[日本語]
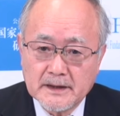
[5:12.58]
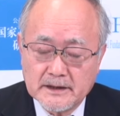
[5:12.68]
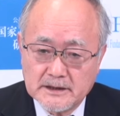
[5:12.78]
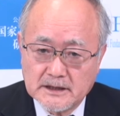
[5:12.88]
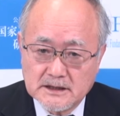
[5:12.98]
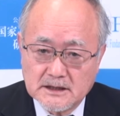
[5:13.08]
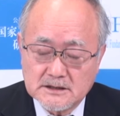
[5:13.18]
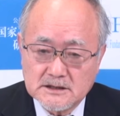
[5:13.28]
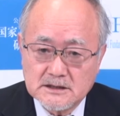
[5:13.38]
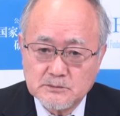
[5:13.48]
ね何が
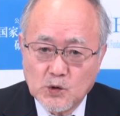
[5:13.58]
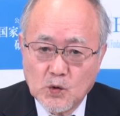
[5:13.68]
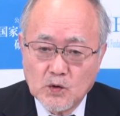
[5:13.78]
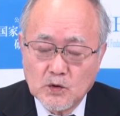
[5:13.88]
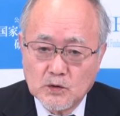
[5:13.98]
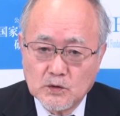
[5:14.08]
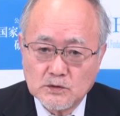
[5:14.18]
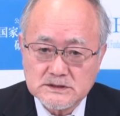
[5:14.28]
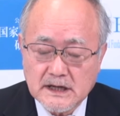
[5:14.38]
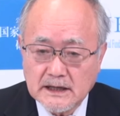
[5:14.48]
あっても
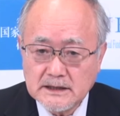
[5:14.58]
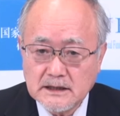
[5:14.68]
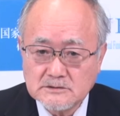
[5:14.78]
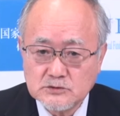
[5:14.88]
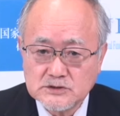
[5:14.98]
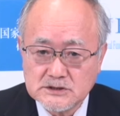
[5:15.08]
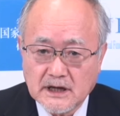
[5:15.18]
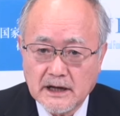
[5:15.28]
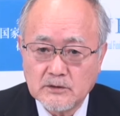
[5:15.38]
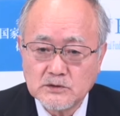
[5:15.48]
最悪の事
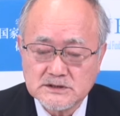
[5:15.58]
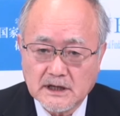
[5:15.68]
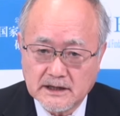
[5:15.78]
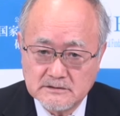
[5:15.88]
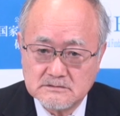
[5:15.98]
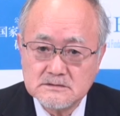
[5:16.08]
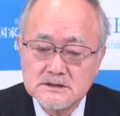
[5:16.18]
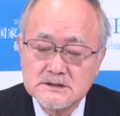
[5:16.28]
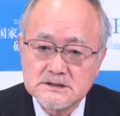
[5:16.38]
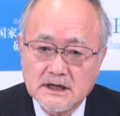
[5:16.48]
態を避ける
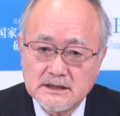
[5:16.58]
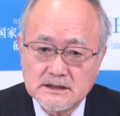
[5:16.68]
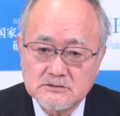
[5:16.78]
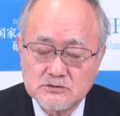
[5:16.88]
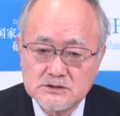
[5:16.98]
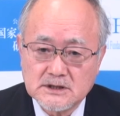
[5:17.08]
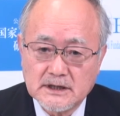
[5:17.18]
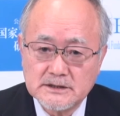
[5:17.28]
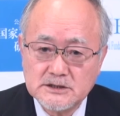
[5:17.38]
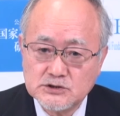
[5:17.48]
最悪の事
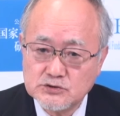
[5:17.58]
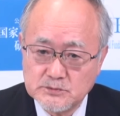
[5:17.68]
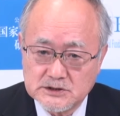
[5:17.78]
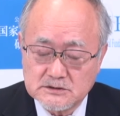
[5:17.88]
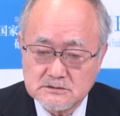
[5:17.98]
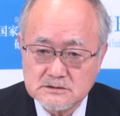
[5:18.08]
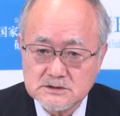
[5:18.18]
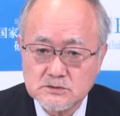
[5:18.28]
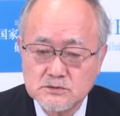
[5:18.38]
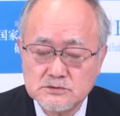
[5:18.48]
態に準備する
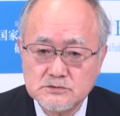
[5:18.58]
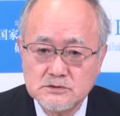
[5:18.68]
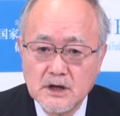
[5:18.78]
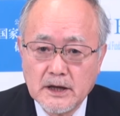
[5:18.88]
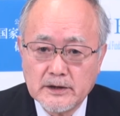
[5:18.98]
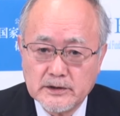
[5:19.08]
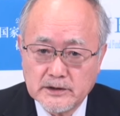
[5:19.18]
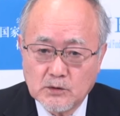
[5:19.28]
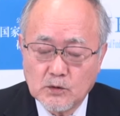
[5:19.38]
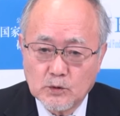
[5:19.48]
そういう
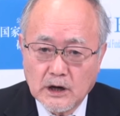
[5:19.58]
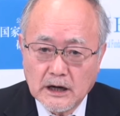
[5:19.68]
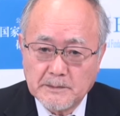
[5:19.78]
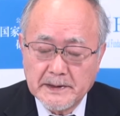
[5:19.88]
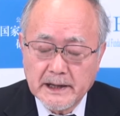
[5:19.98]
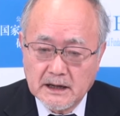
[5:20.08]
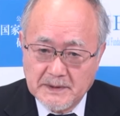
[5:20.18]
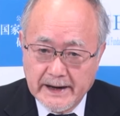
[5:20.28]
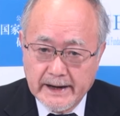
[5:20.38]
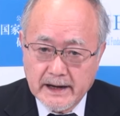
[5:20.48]
えー、心から
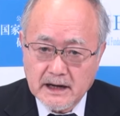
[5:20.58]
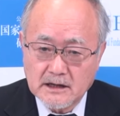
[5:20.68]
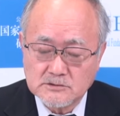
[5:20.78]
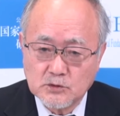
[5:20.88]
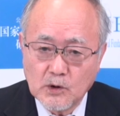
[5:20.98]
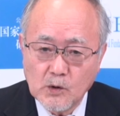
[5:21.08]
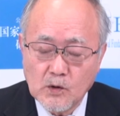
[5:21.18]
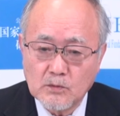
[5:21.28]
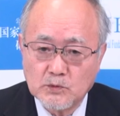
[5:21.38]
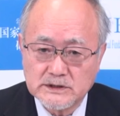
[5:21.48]
構え覚悟
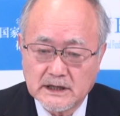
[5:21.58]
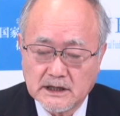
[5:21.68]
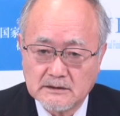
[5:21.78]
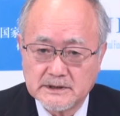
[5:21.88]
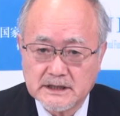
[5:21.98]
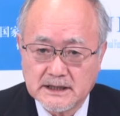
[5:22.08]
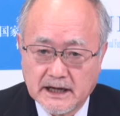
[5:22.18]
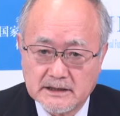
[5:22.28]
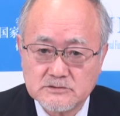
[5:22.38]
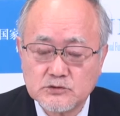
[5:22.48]
を持たなければいけ
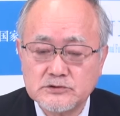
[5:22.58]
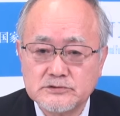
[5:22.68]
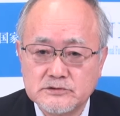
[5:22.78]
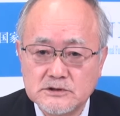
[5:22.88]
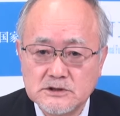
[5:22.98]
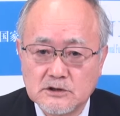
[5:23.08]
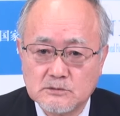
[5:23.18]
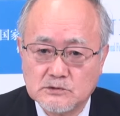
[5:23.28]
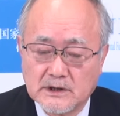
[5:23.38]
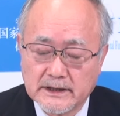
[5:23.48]
ないというふうに
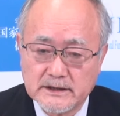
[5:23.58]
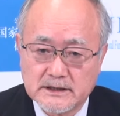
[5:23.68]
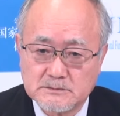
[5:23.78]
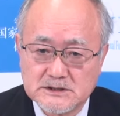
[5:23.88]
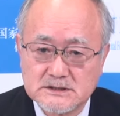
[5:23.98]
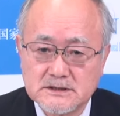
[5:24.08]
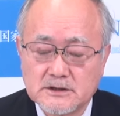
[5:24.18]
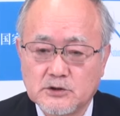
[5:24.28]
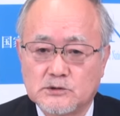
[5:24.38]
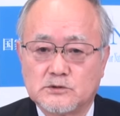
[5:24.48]
思うわけであります。
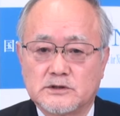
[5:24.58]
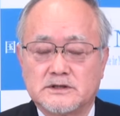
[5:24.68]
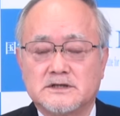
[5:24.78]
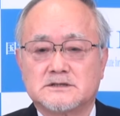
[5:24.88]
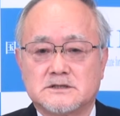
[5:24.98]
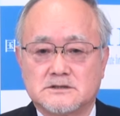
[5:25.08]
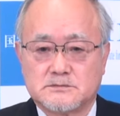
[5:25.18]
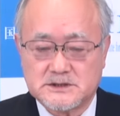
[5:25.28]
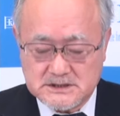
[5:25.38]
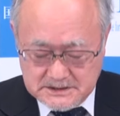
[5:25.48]
今日はこの辺で失礼
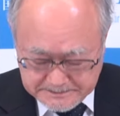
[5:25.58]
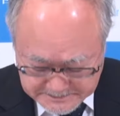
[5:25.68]
します。